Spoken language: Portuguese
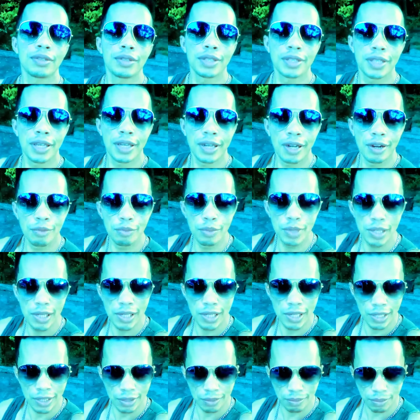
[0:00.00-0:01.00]
inteirar um
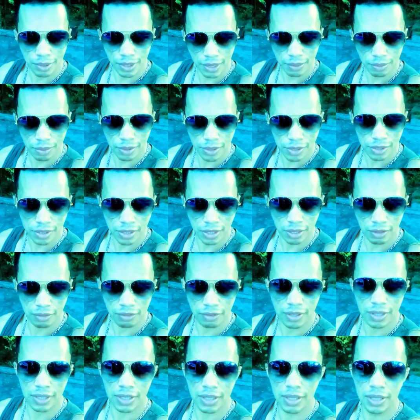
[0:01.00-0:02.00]
milhão para depois
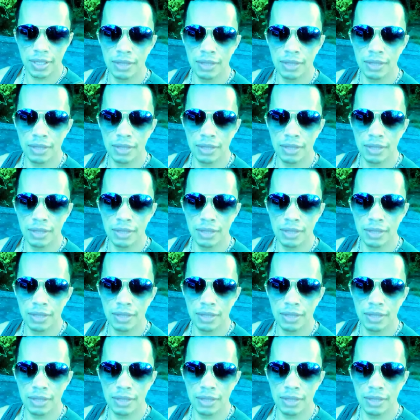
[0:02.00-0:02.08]
escrever,